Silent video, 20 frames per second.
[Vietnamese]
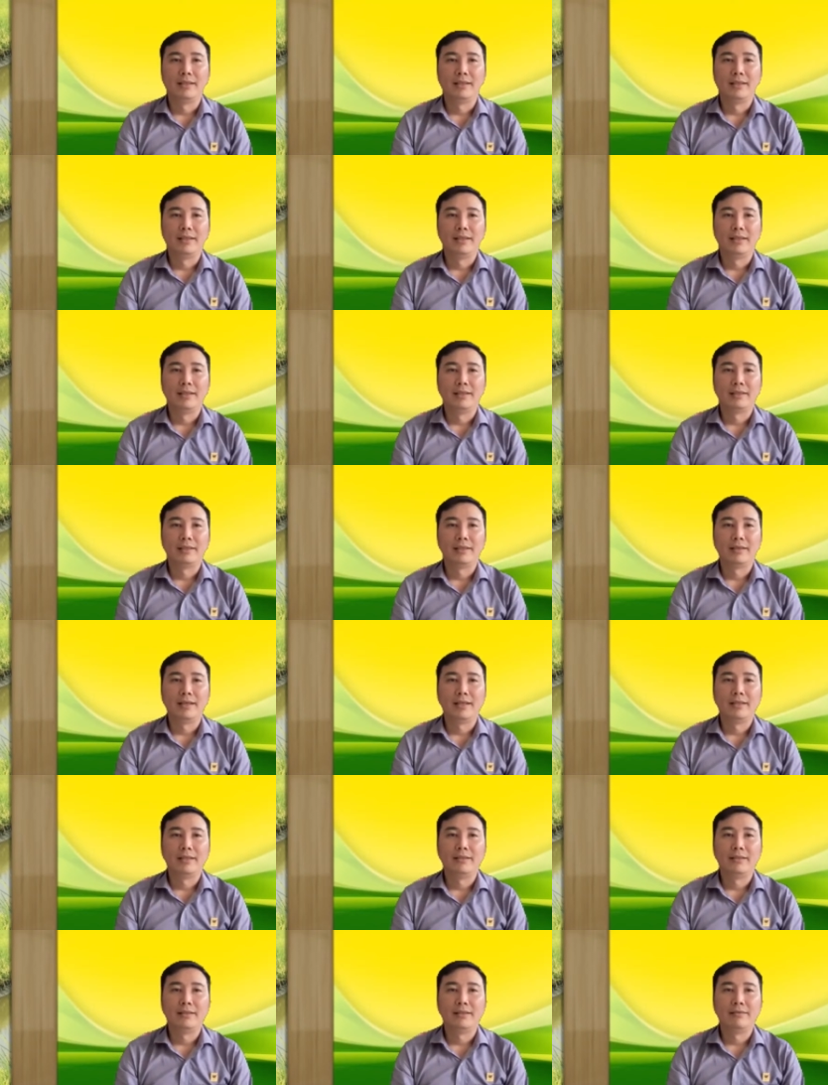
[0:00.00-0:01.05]
thì à, sau
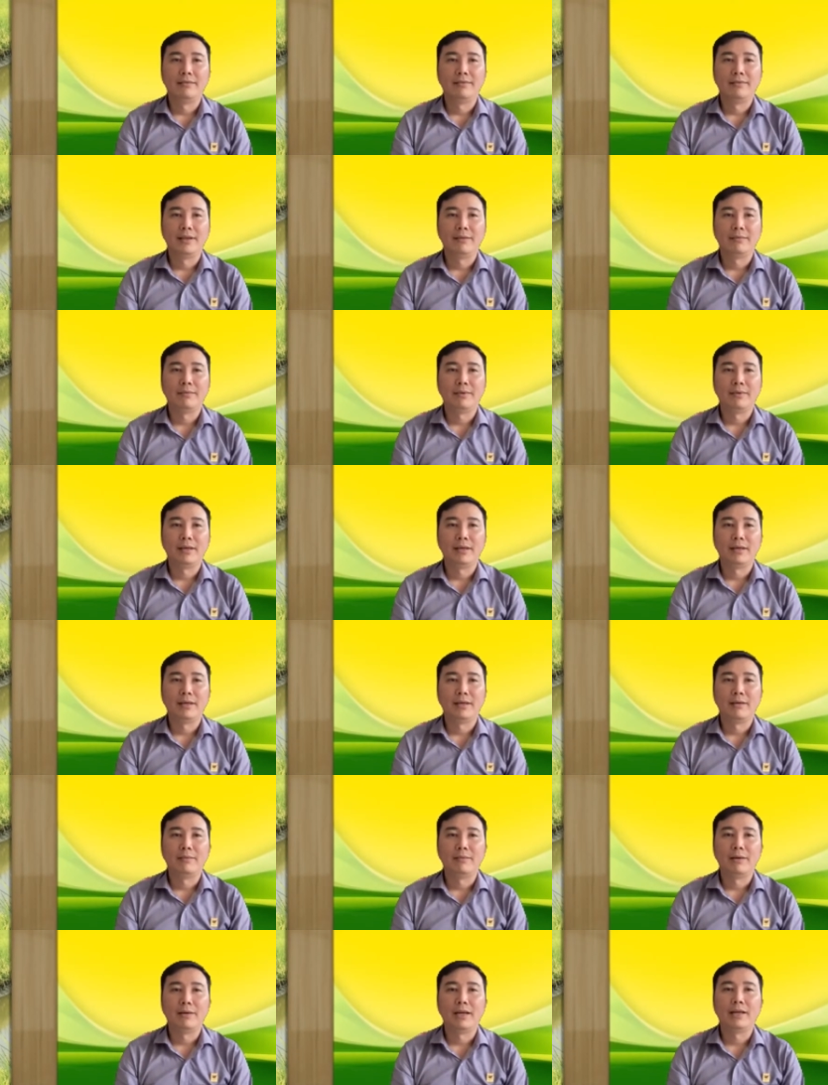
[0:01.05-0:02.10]
đây tôi xin phép à,
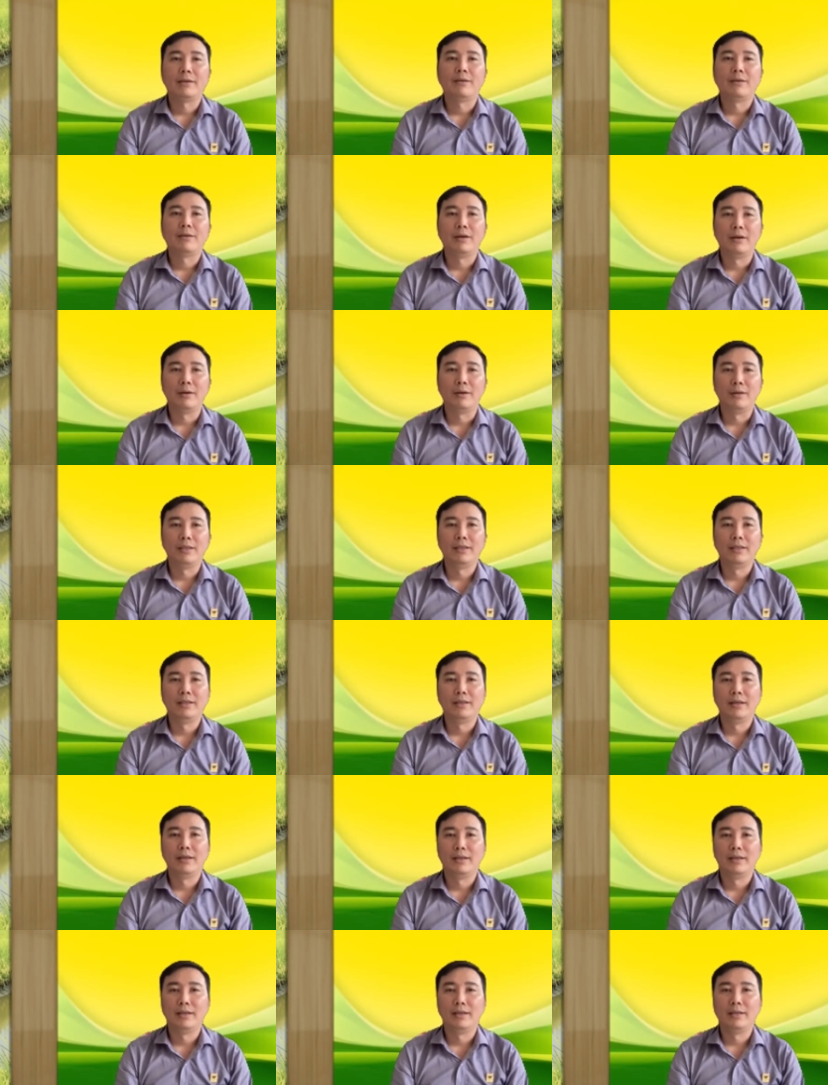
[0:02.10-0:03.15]
đọc hai câu hỏi
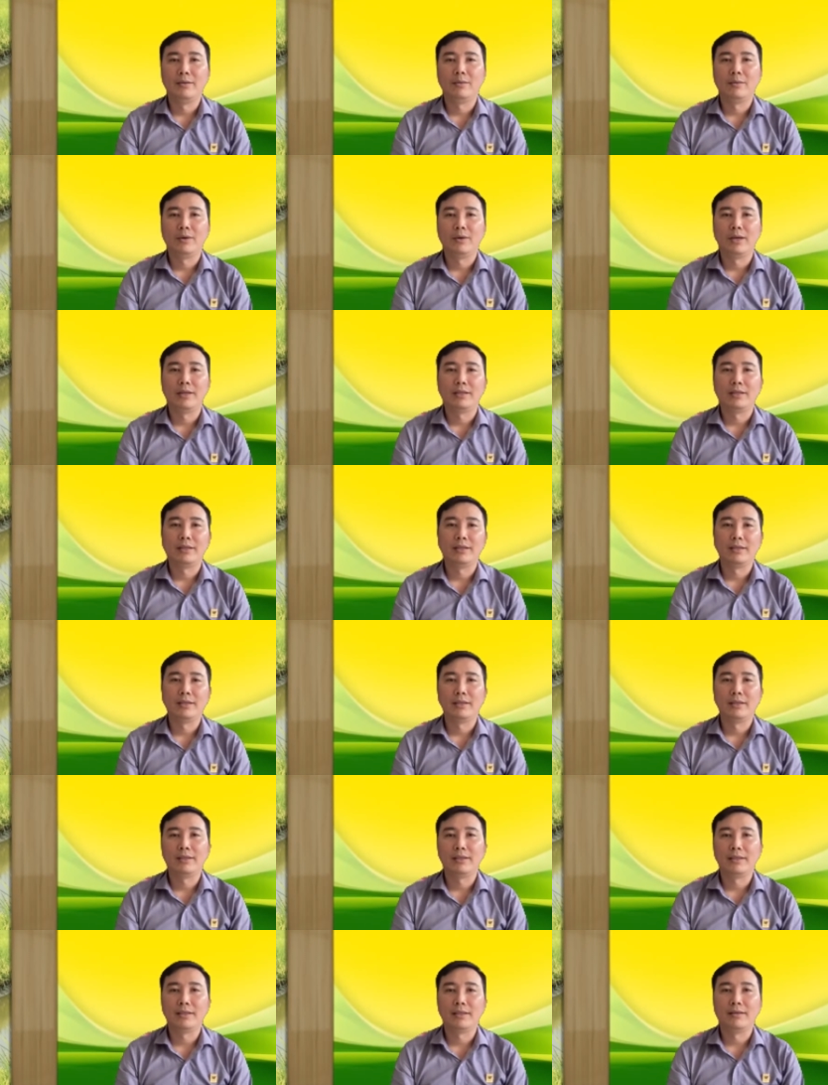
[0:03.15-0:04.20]
liên quan đến
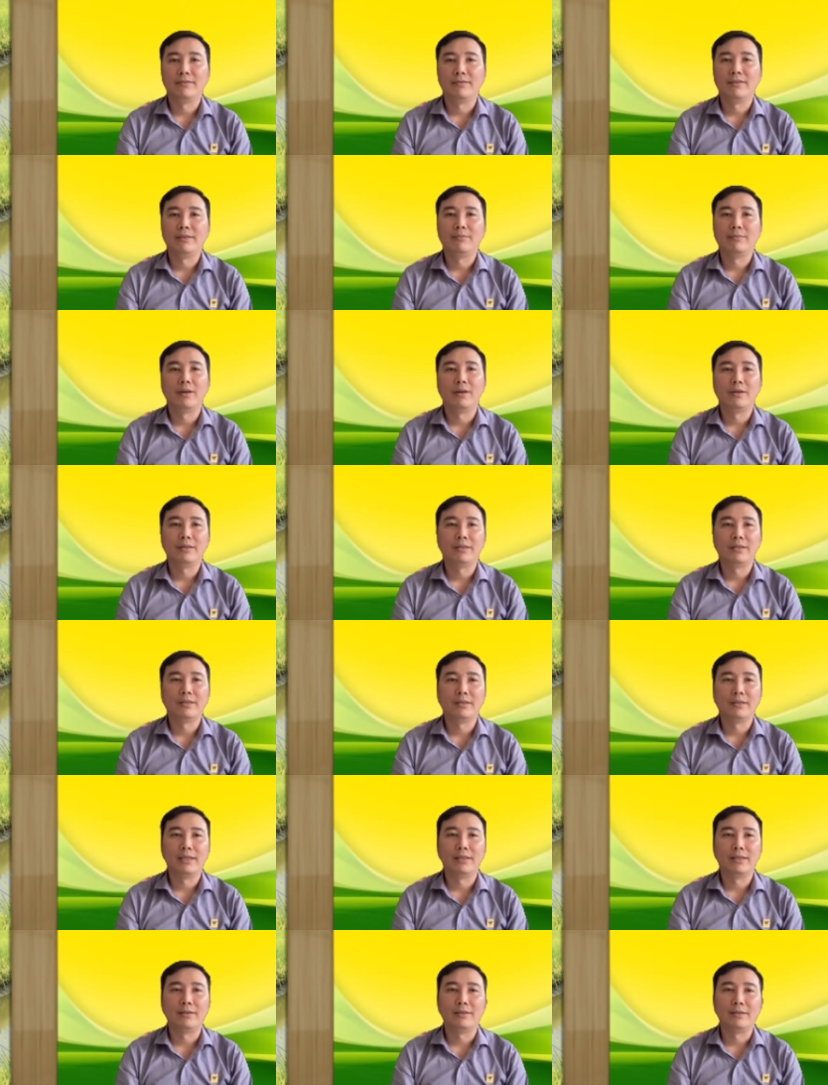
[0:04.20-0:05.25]
cái phân bón cho
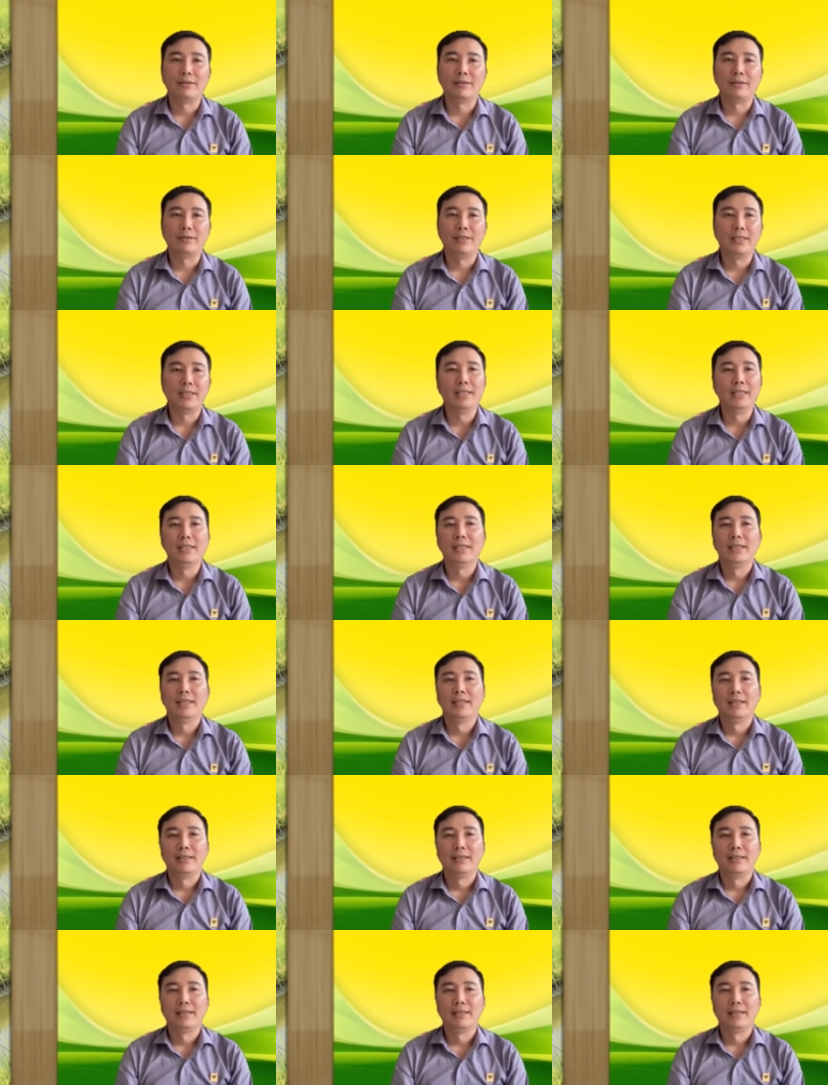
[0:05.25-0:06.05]
giai đoạn trổ chính.